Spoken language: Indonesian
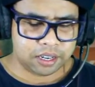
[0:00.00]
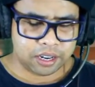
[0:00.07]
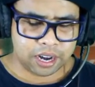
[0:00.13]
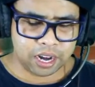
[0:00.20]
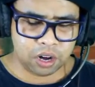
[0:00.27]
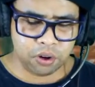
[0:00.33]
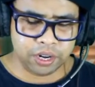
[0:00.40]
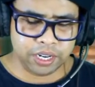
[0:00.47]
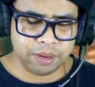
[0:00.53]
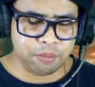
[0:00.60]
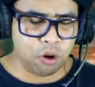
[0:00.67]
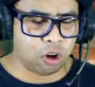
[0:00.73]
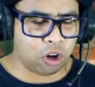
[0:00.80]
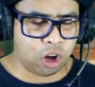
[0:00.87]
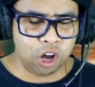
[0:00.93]
kalau ini
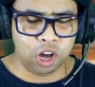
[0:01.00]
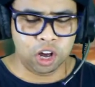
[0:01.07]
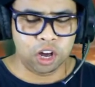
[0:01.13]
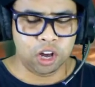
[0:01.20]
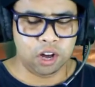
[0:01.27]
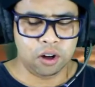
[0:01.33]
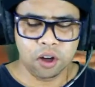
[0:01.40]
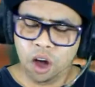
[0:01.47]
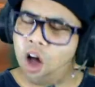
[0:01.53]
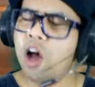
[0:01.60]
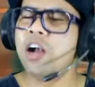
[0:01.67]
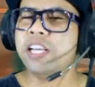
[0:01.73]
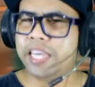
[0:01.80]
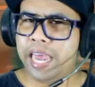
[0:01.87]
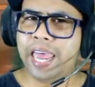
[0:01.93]
mukul
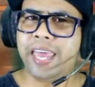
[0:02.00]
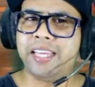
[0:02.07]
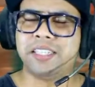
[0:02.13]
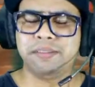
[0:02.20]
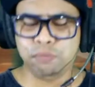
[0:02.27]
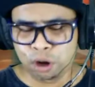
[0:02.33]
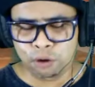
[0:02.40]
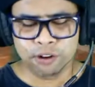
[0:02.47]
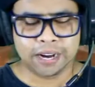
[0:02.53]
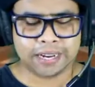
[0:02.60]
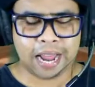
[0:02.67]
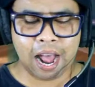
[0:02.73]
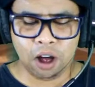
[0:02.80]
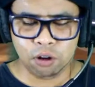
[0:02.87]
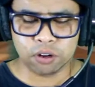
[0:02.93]
oke okay. semua udah
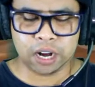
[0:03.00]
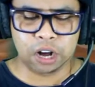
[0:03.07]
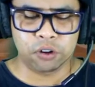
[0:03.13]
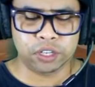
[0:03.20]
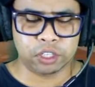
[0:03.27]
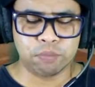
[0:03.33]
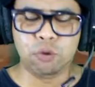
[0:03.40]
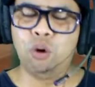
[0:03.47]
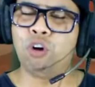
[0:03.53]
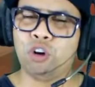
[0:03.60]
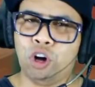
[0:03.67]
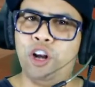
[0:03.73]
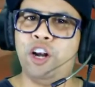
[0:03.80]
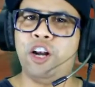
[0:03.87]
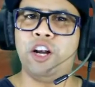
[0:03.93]
tahu kalau itu
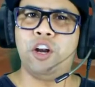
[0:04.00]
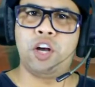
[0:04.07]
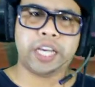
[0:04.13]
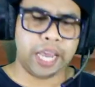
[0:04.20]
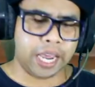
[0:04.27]
mukul oke